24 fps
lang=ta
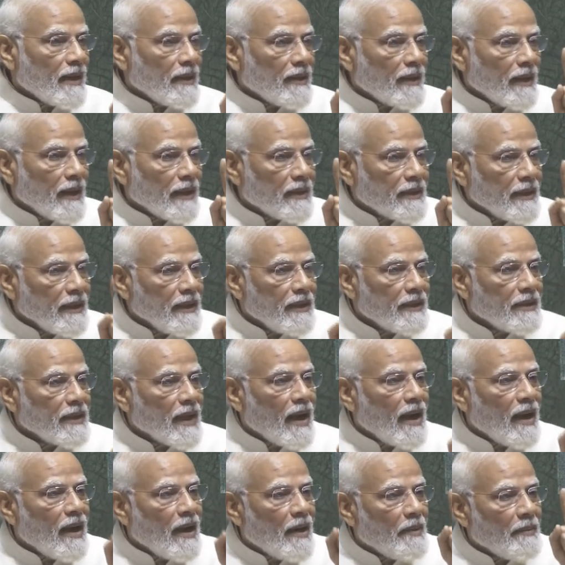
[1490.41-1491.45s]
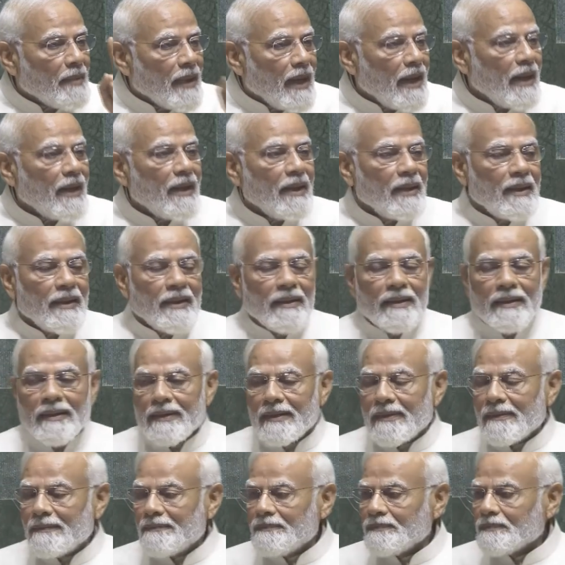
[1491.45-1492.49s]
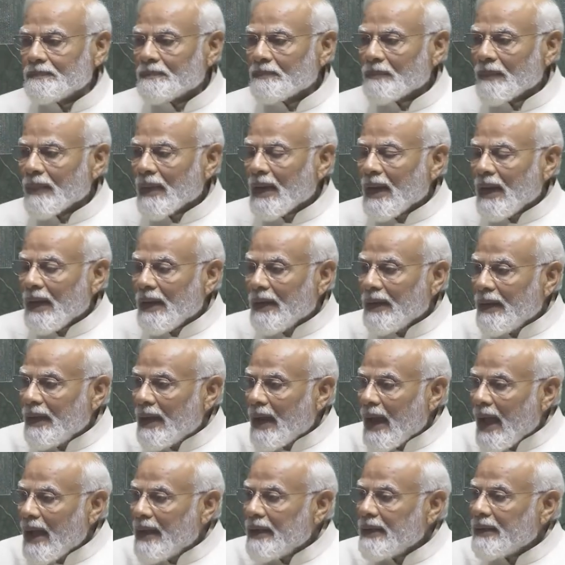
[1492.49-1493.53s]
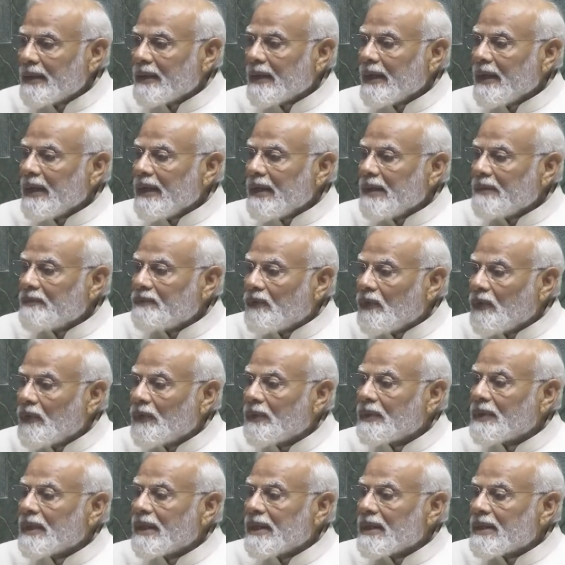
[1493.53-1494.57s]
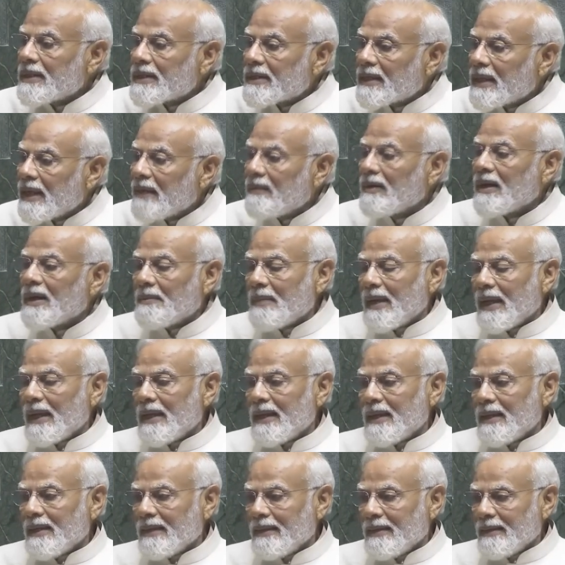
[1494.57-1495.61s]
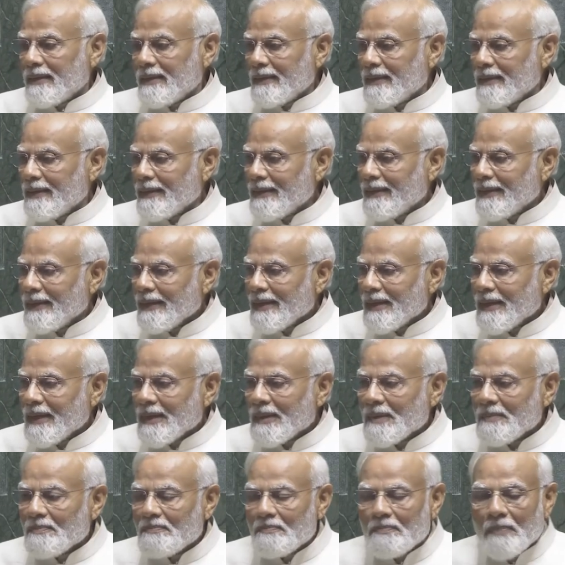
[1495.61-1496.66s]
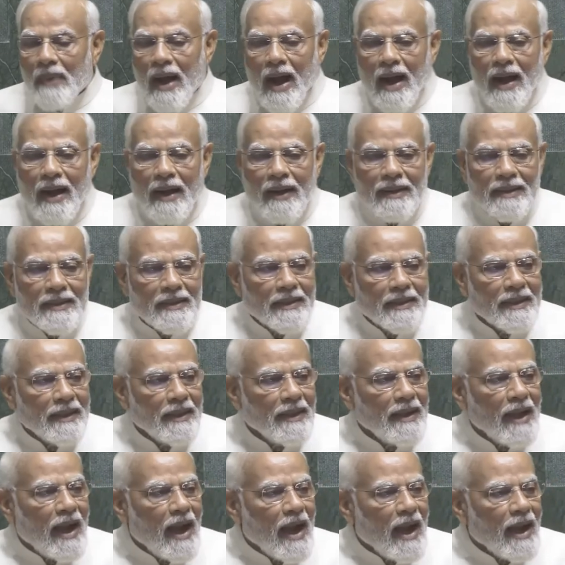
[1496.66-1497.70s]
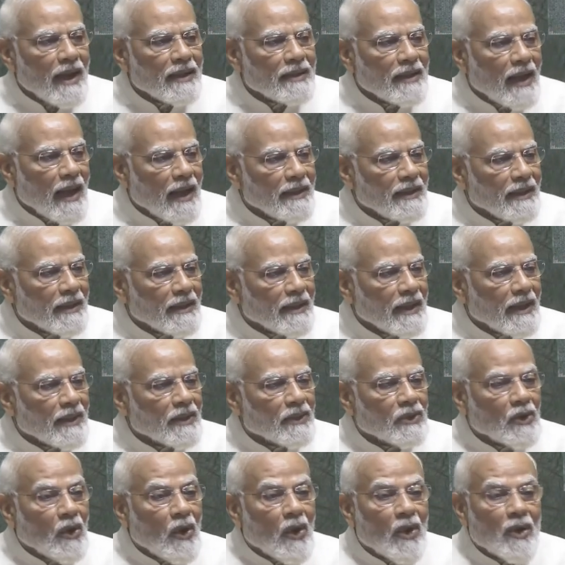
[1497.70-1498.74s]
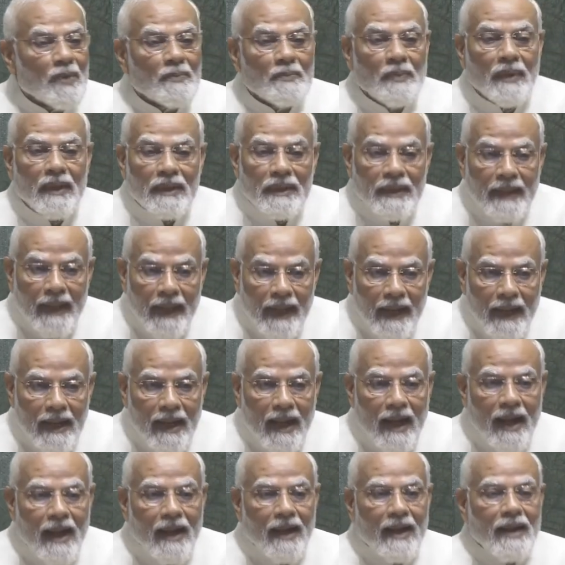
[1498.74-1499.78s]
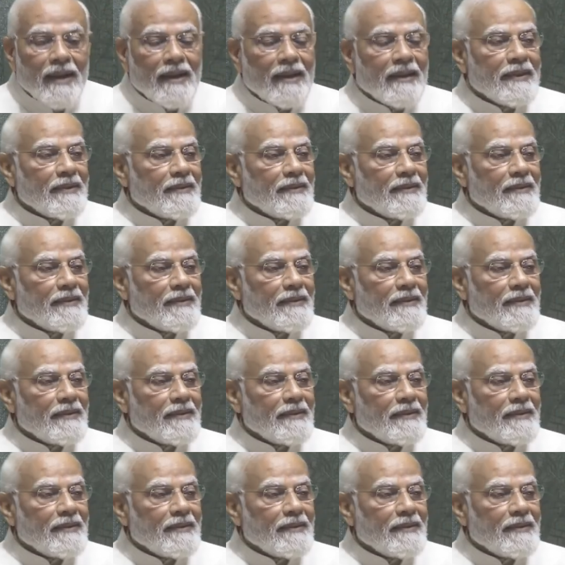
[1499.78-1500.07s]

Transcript: இதன் விளைவினை நாம் ஆயிரத்து தொள்ளாயிரத்தி நாற்பத்தி ஏழிலே பாரதத்தின் சுதந்திரம் என்ற வகையிலே பார்த்தோம்